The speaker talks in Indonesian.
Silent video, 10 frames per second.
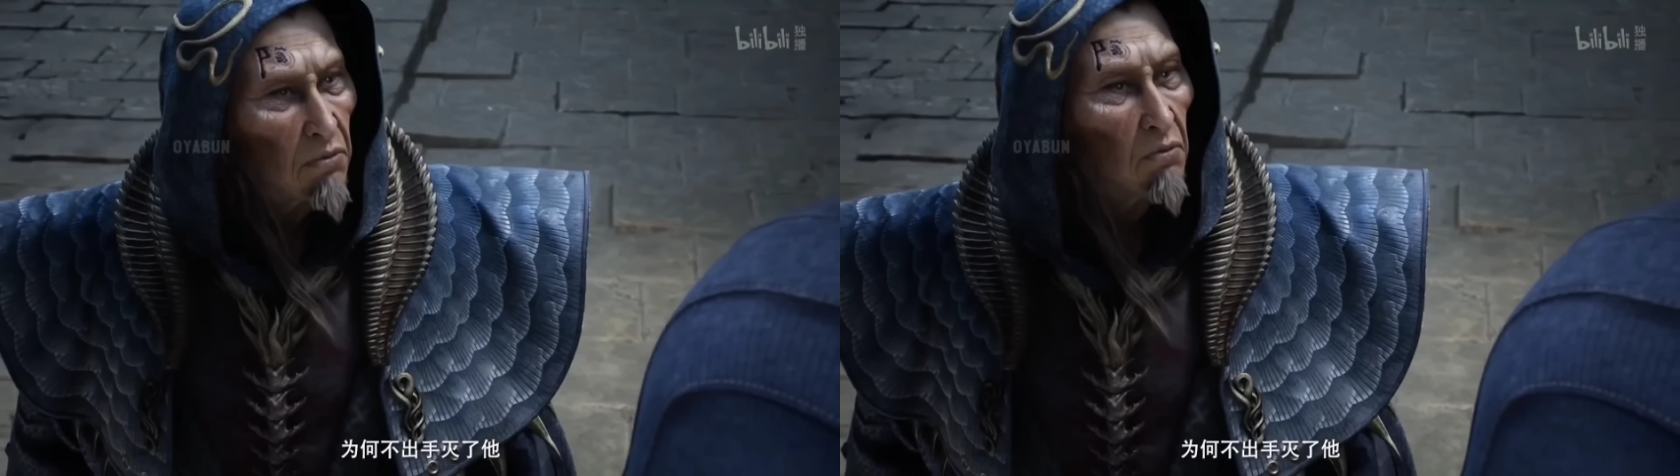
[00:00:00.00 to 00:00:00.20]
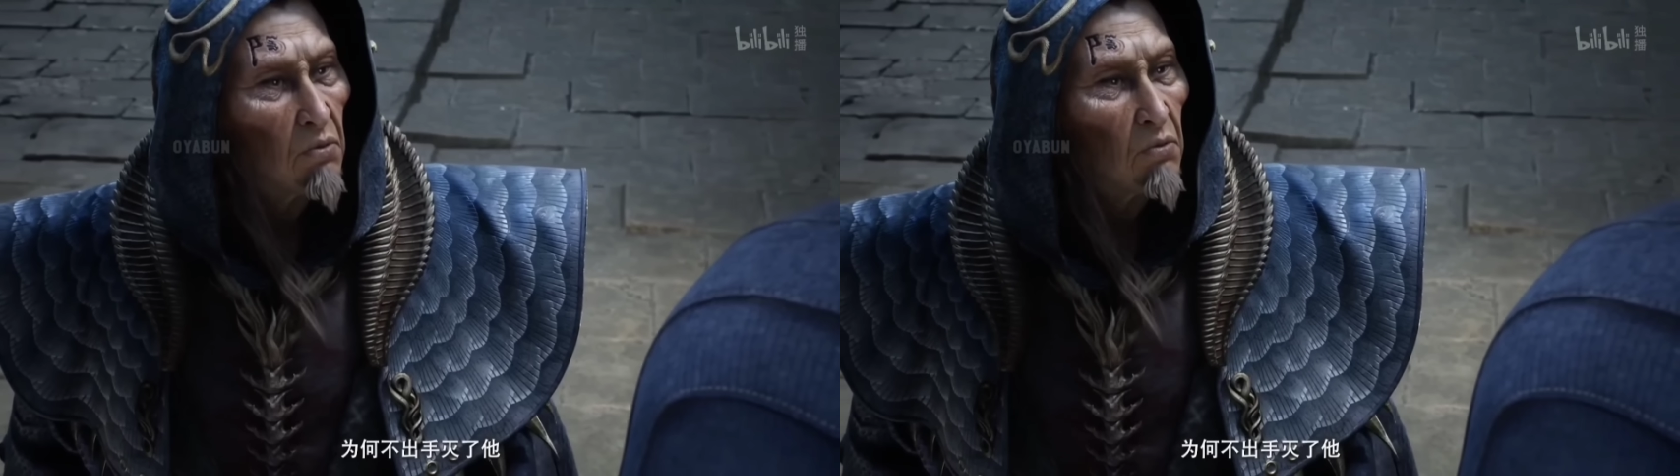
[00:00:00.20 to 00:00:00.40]

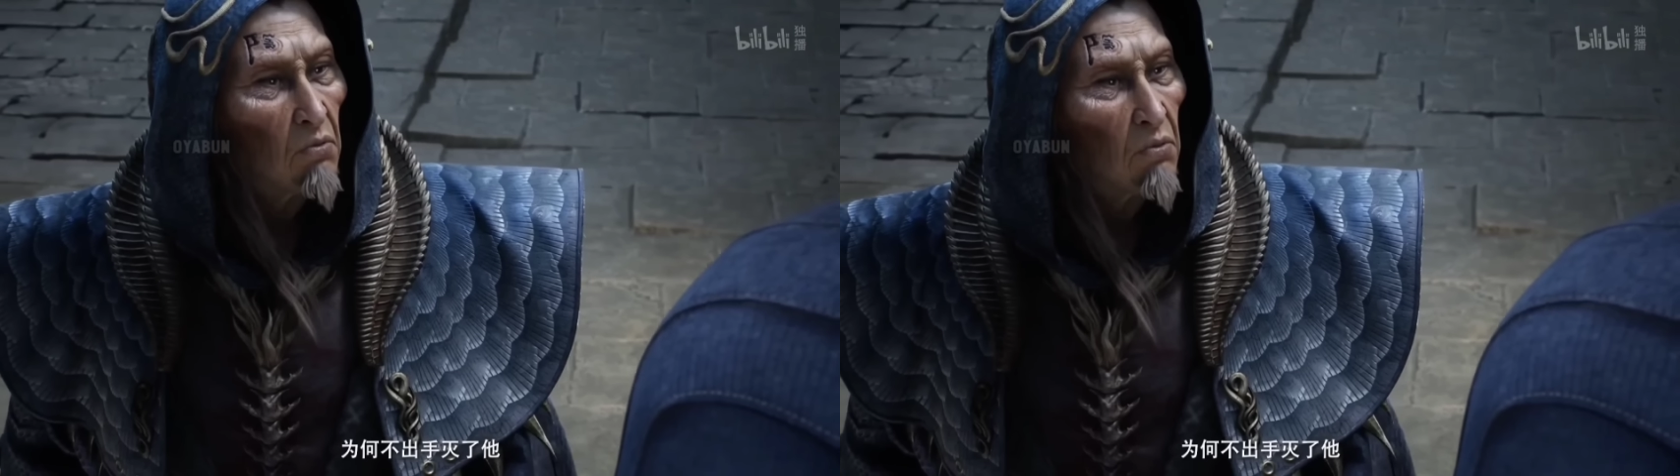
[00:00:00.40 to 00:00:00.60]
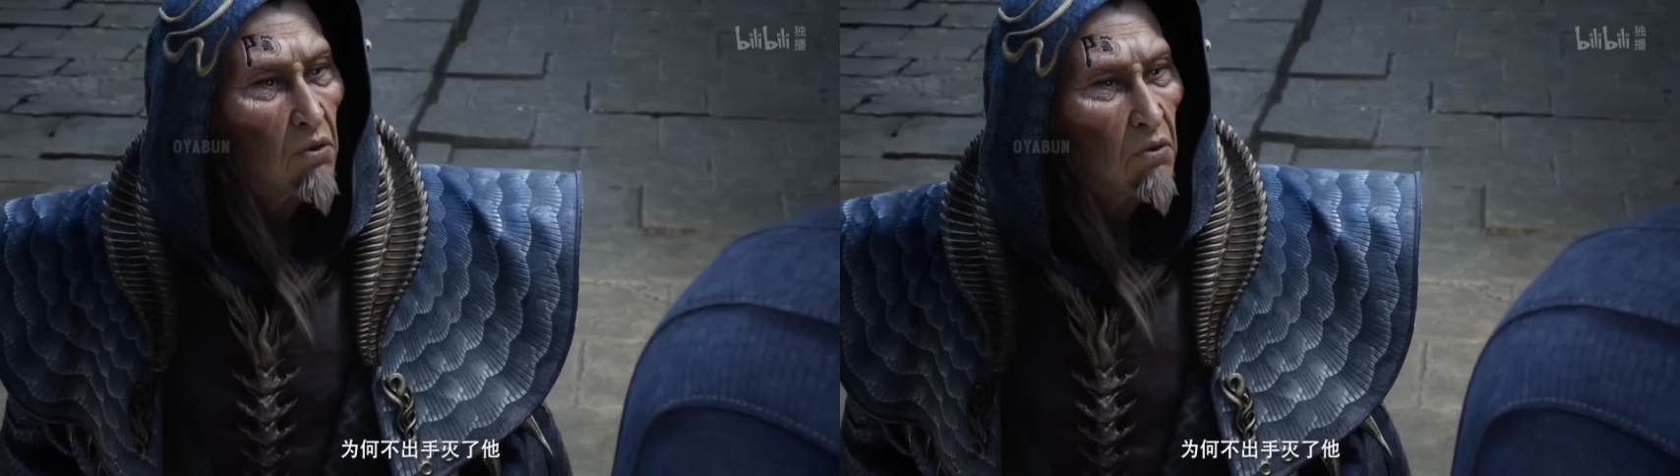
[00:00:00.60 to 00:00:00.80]
Sambil
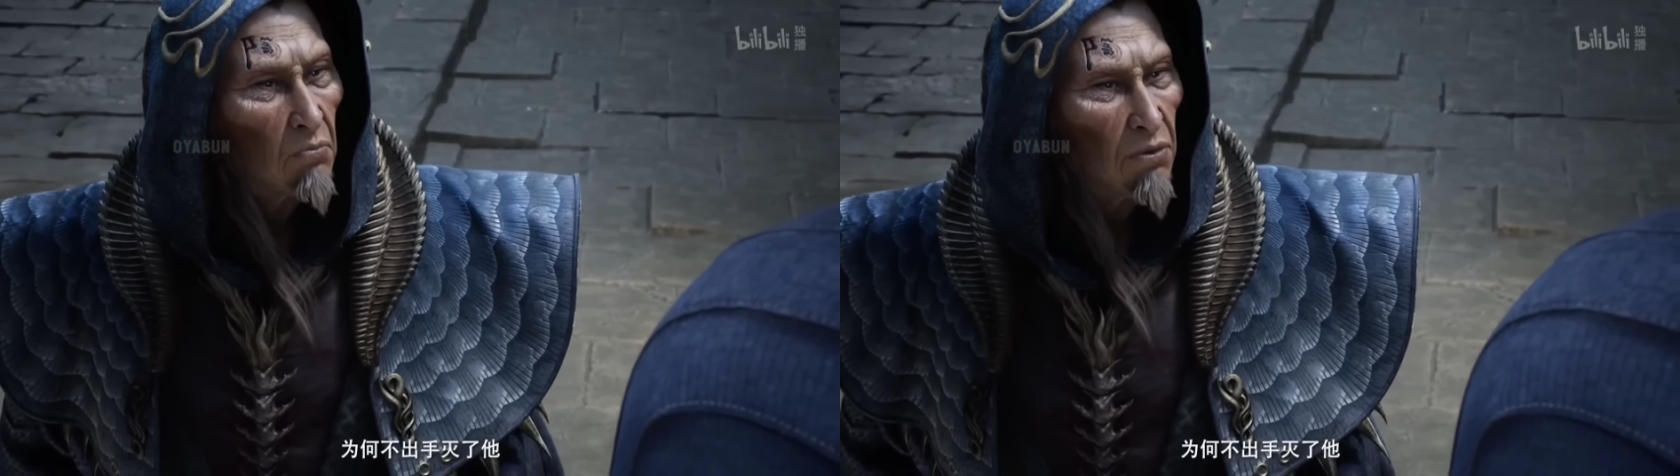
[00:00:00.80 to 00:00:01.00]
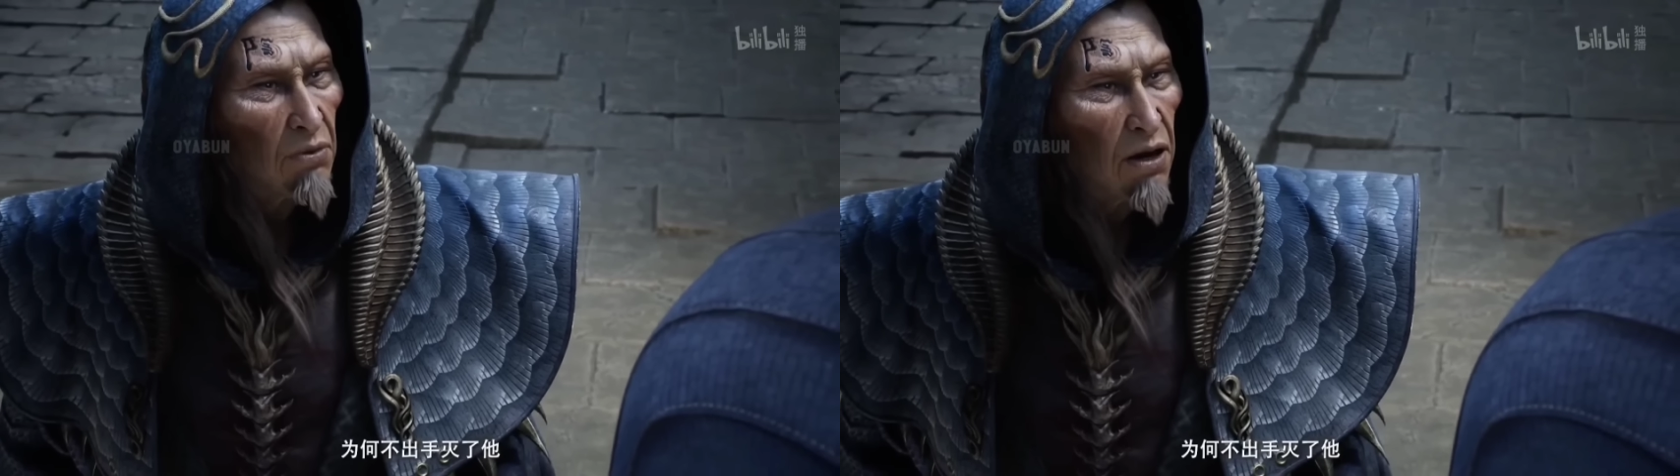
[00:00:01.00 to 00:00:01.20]

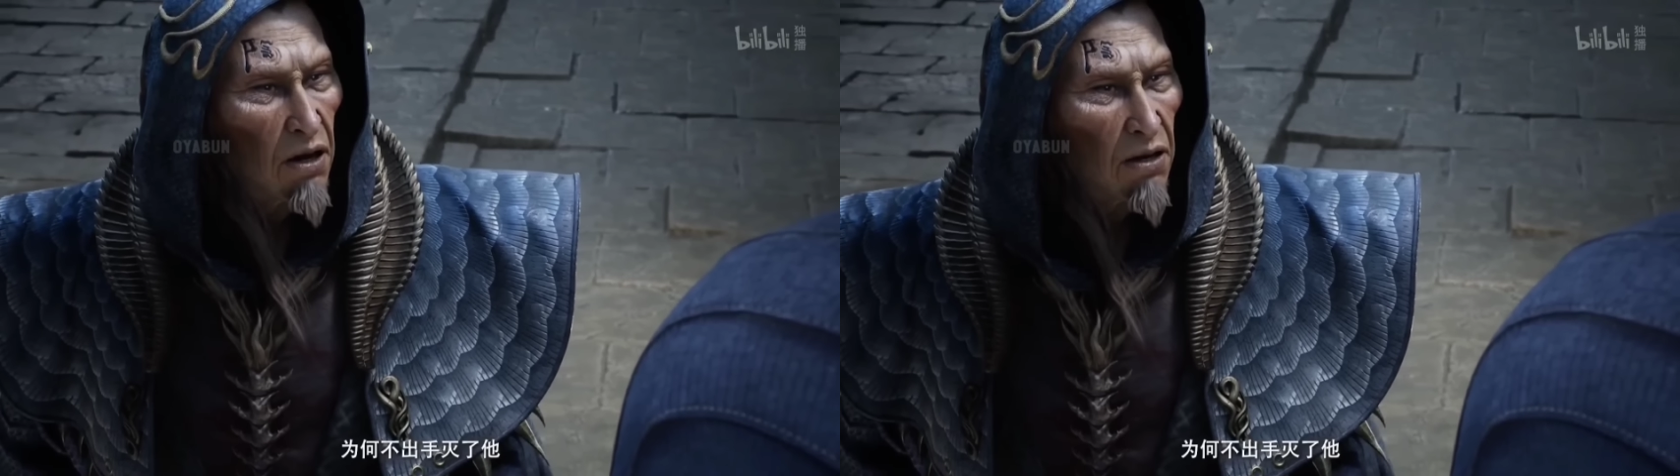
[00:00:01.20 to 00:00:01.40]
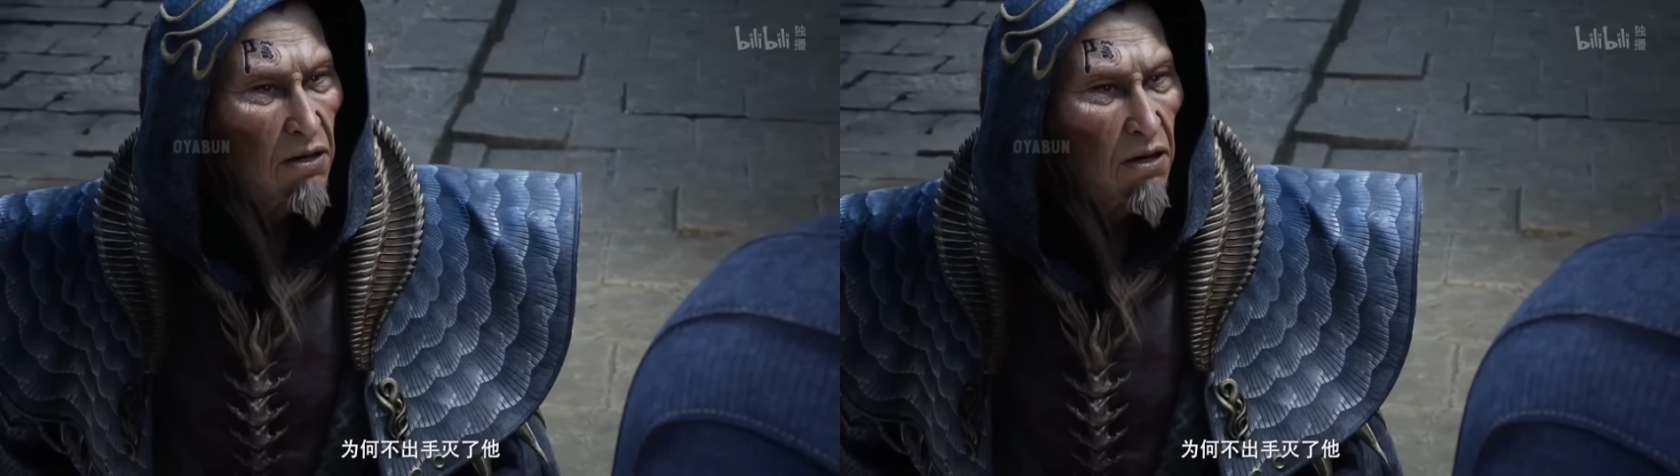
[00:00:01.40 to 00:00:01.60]
mengatakan hal
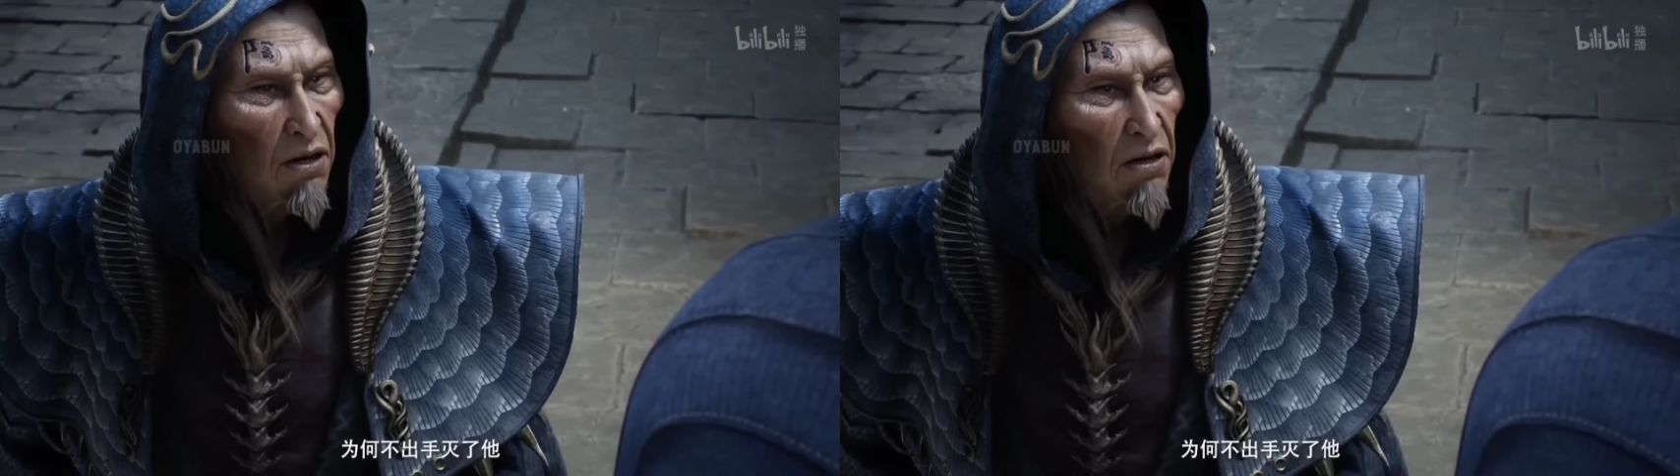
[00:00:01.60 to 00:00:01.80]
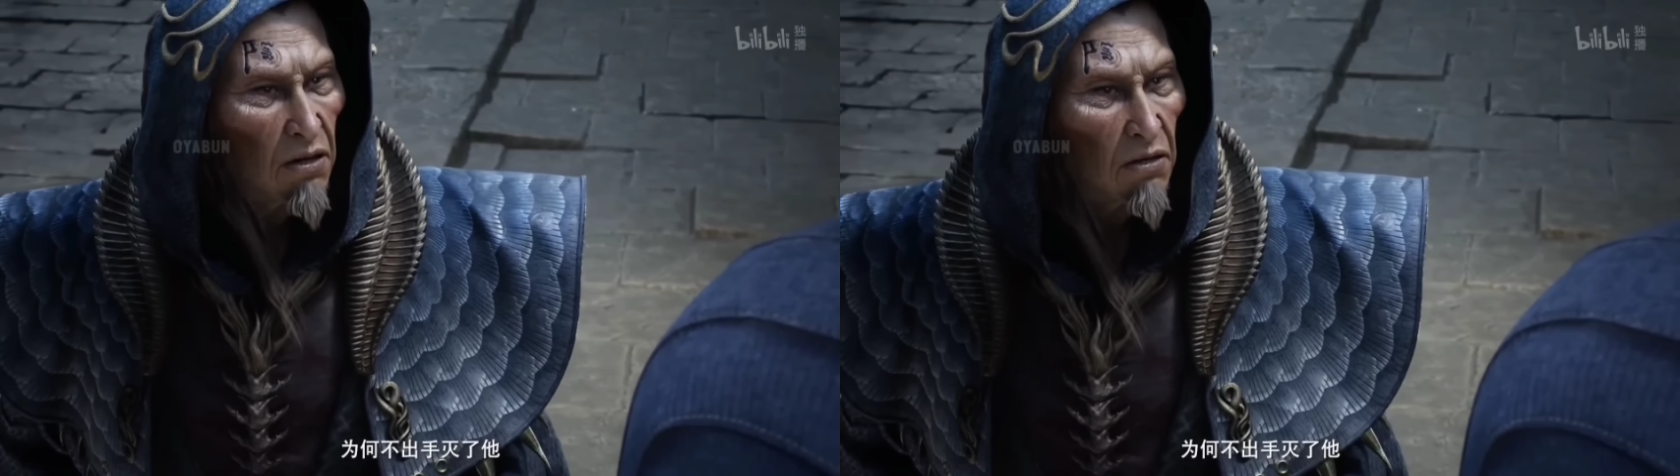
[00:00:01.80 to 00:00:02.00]

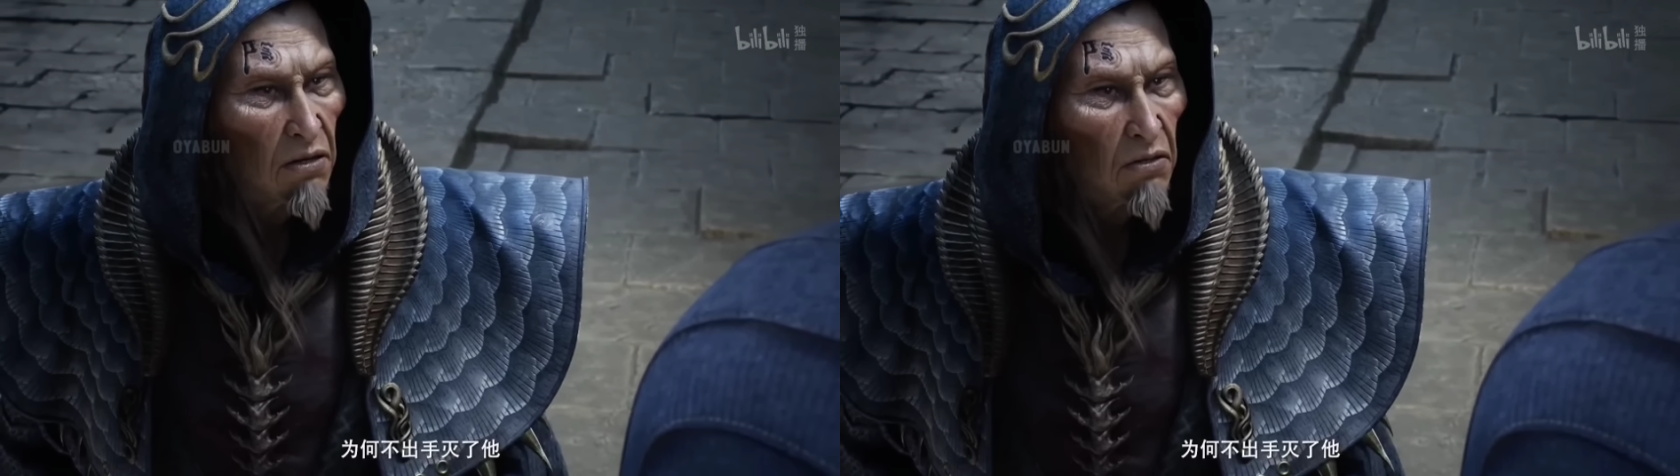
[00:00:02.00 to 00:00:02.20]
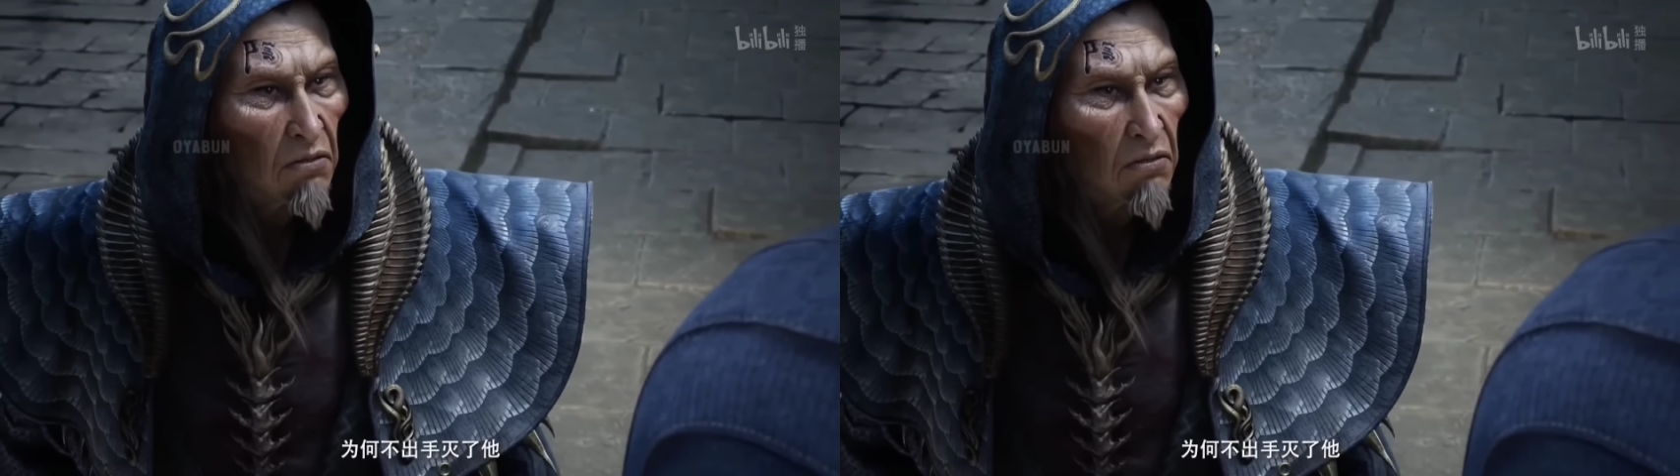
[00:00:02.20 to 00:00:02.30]
tersebut, tetua